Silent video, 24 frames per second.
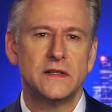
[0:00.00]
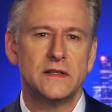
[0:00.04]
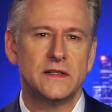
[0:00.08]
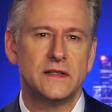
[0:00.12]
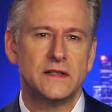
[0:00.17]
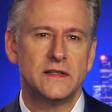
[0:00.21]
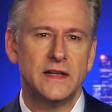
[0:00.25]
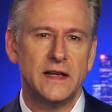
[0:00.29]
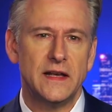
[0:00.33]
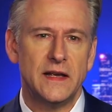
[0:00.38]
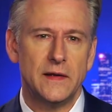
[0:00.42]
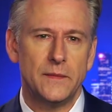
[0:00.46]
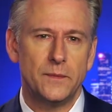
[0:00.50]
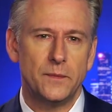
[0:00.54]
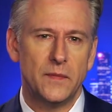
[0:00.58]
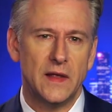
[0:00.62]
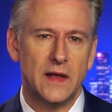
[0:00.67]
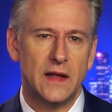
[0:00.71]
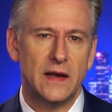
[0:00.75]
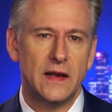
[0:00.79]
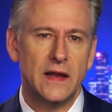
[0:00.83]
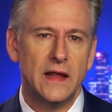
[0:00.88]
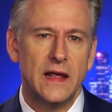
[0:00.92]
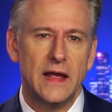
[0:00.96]
Các nguồn
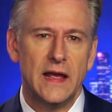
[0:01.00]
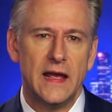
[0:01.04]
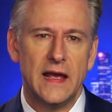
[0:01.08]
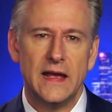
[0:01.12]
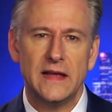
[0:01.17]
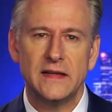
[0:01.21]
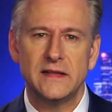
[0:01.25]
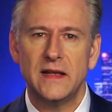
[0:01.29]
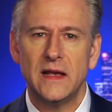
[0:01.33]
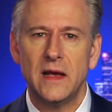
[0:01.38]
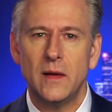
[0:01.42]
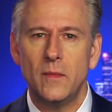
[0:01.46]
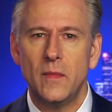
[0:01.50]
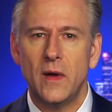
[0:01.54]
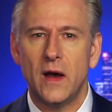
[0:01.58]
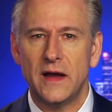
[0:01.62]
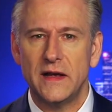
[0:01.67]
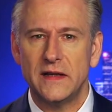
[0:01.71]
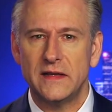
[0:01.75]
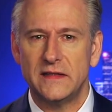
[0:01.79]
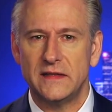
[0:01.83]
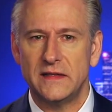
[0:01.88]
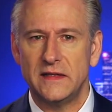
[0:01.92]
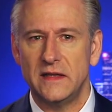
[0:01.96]
thông tin cho biết
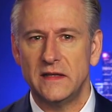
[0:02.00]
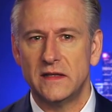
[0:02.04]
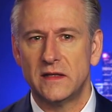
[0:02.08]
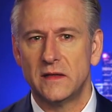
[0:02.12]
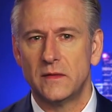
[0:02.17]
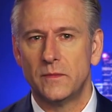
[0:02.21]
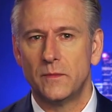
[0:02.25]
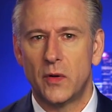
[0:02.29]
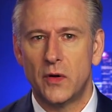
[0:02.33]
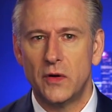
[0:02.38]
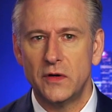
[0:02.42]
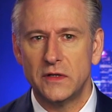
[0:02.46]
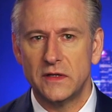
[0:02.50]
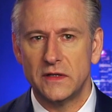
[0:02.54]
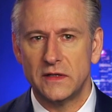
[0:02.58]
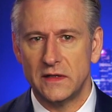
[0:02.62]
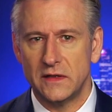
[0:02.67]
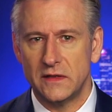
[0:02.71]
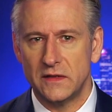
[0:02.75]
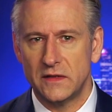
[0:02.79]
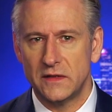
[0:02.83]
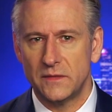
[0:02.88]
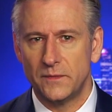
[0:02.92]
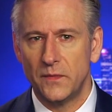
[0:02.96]
lượng mua của
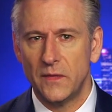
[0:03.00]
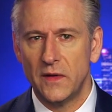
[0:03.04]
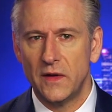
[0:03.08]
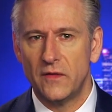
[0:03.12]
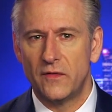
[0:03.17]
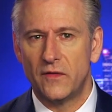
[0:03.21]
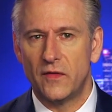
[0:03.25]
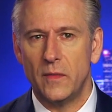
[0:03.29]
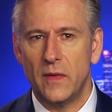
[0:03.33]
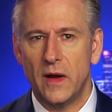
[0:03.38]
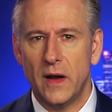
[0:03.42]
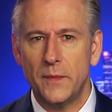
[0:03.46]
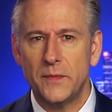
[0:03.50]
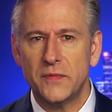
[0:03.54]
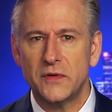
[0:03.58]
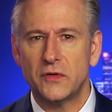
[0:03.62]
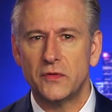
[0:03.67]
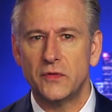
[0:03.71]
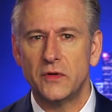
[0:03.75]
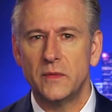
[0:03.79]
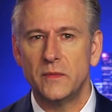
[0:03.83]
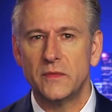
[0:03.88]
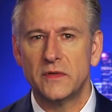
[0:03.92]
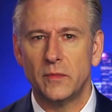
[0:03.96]
S M I C từ
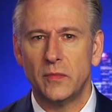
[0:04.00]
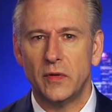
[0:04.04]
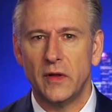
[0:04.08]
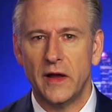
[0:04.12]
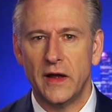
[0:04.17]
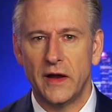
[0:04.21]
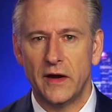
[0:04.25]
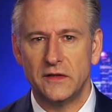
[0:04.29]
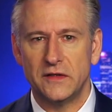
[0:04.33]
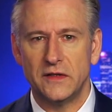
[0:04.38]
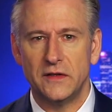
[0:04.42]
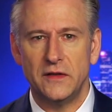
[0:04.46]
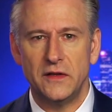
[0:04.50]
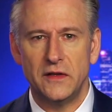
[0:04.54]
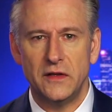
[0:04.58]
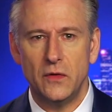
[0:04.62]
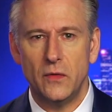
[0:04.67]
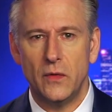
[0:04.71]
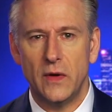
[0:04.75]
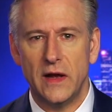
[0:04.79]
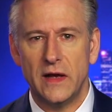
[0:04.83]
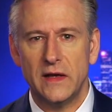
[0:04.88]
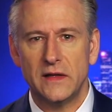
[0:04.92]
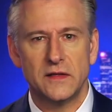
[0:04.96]
các nhà cung cấp đầu
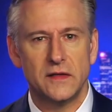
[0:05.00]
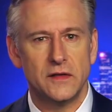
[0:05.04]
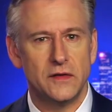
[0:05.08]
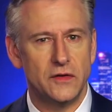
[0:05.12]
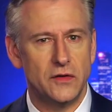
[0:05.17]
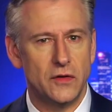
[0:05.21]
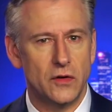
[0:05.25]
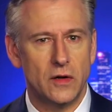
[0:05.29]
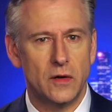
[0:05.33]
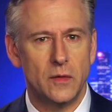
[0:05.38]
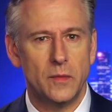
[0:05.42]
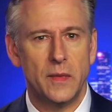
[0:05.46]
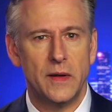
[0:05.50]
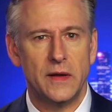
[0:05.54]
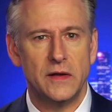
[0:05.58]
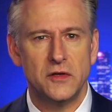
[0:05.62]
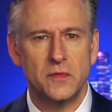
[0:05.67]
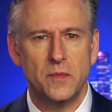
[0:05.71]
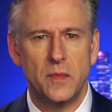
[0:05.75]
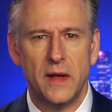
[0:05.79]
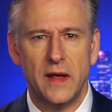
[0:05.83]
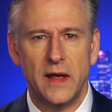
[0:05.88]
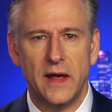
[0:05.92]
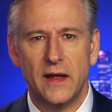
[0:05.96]
mối ở Mỹ, châu Âu
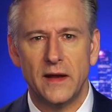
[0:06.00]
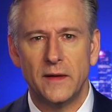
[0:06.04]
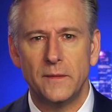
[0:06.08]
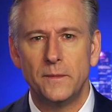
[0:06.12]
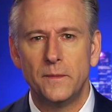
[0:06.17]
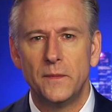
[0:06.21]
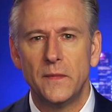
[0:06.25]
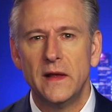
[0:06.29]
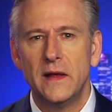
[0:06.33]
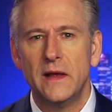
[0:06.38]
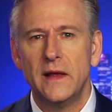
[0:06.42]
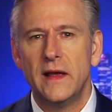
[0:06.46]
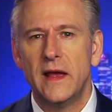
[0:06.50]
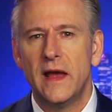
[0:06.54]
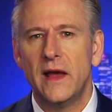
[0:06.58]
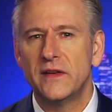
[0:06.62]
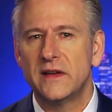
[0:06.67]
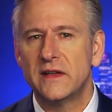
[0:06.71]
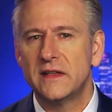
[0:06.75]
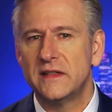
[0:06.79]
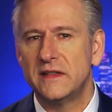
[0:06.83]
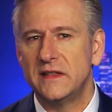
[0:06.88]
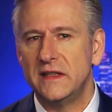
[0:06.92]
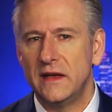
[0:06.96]
và Nhật Bản đã
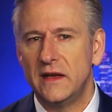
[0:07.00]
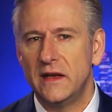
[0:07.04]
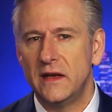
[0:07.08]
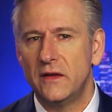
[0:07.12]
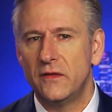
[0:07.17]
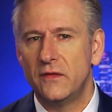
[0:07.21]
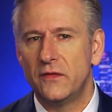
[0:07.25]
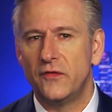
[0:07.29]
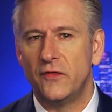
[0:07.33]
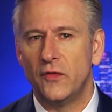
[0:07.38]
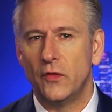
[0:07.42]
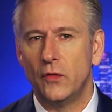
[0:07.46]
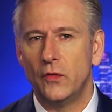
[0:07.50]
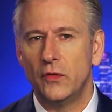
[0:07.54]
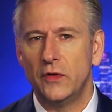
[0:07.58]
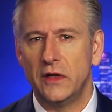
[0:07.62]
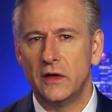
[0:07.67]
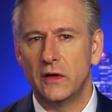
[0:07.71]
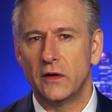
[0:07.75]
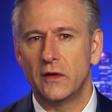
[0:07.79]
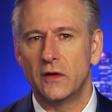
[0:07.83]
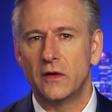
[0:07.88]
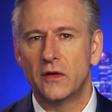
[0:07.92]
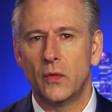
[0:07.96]
vượt quá nhu cầu
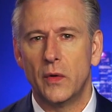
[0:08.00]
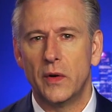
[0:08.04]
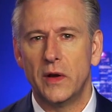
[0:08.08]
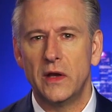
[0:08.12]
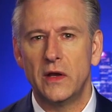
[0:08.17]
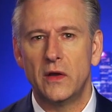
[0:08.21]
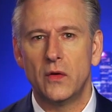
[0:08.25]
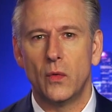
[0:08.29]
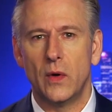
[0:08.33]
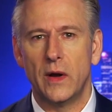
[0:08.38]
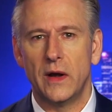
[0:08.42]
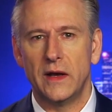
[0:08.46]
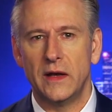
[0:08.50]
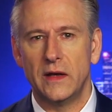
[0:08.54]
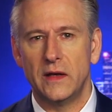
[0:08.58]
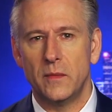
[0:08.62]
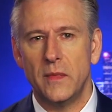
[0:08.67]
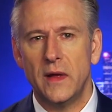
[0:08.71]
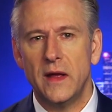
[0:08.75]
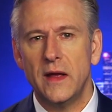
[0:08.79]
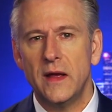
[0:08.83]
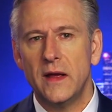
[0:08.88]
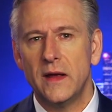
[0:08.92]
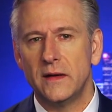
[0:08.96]
của cả năm hai nghìn không
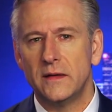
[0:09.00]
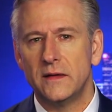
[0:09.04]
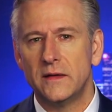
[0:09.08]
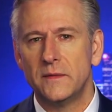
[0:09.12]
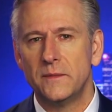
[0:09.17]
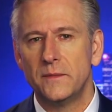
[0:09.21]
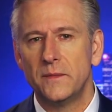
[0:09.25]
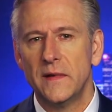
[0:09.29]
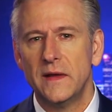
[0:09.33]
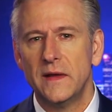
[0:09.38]
trăm hai mươi.